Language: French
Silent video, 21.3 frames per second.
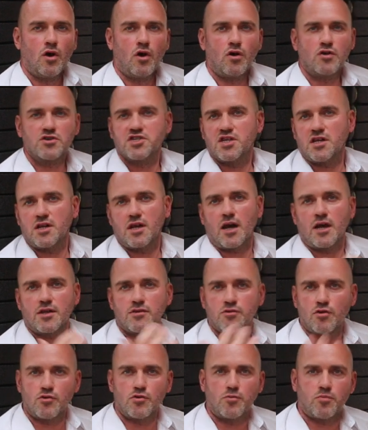en
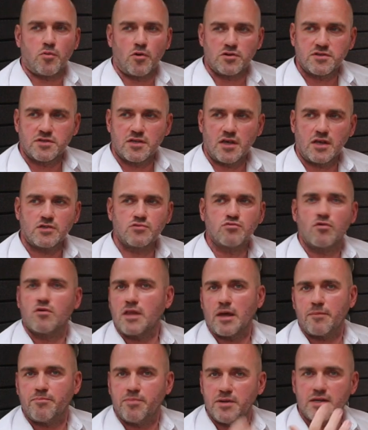générateur de process ou
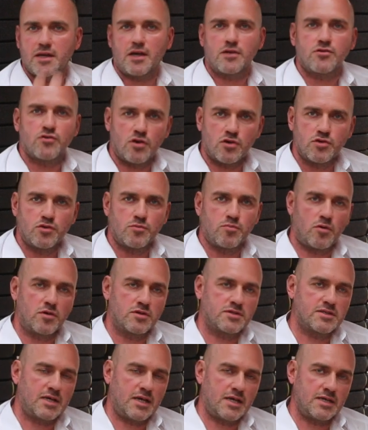en applicateur de
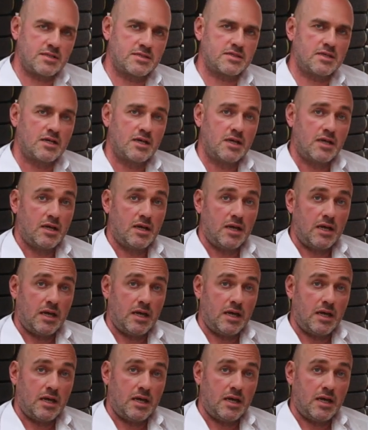process